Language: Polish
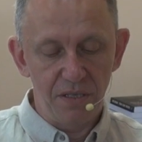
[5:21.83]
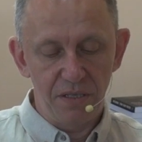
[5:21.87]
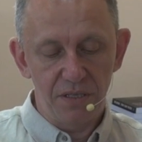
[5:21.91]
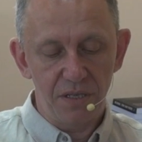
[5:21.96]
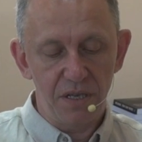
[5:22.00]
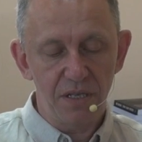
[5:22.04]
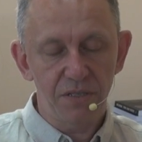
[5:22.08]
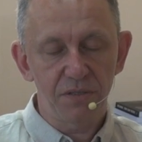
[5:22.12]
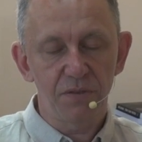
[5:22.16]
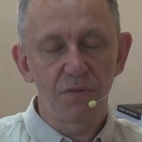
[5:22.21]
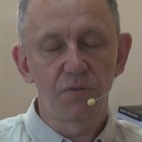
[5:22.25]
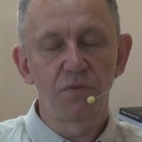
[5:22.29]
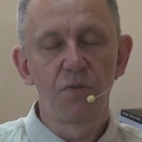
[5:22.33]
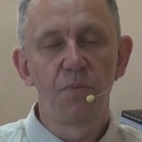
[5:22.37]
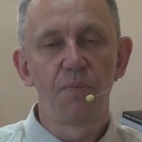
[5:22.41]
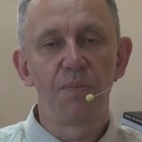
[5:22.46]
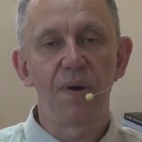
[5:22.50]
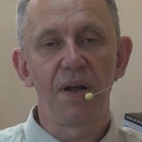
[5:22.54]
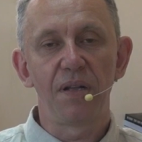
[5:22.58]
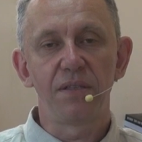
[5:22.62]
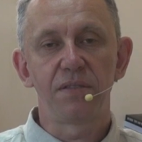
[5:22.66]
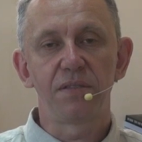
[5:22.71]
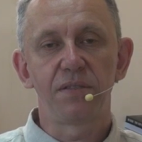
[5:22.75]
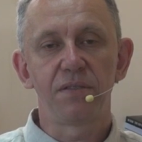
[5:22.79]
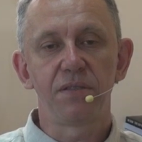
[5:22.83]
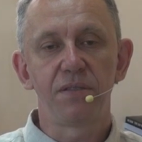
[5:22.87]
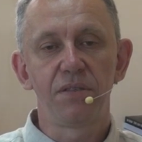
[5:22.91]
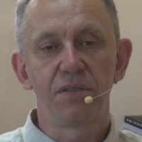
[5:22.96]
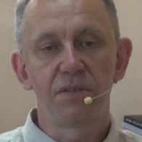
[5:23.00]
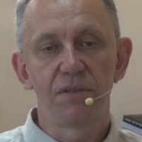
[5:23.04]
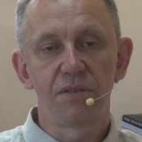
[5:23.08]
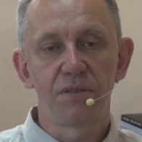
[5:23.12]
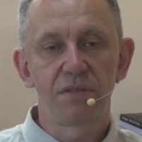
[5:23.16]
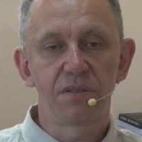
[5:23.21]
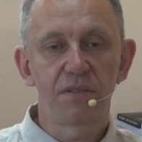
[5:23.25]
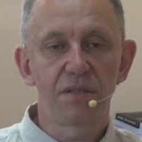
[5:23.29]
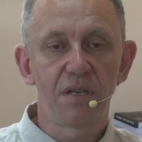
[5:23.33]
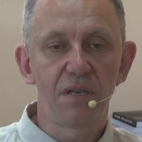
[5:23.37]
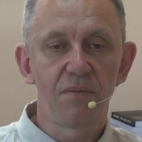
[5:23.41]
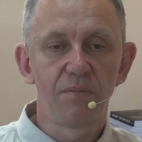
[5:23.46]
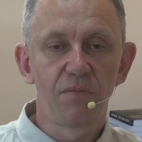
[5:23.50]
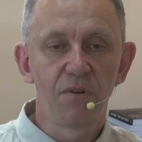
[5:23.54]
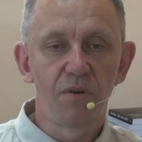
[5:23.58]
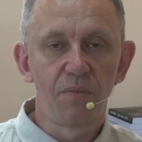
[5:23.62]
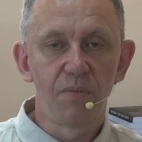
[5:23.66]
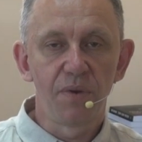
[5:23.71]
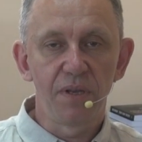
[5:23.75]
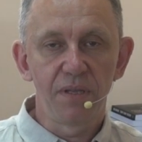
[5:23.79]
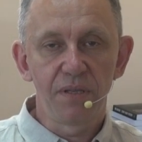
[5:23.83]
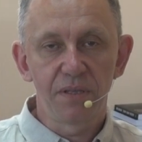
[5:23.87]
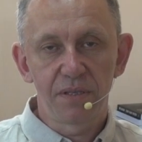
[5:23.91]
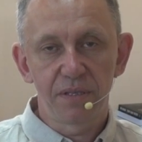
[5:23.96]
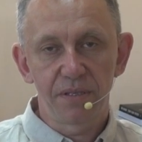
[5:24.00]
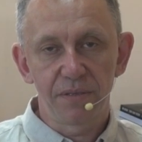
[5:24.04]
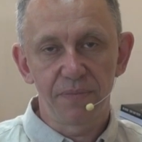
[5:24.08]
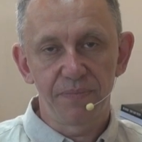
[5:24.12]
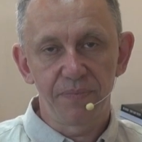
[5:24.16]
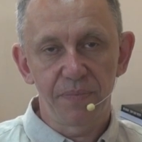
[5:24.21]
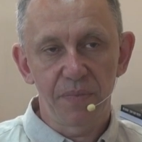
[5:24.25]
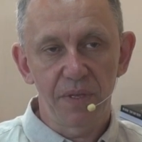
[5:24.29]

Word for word: i czas okupacji to jest ten moment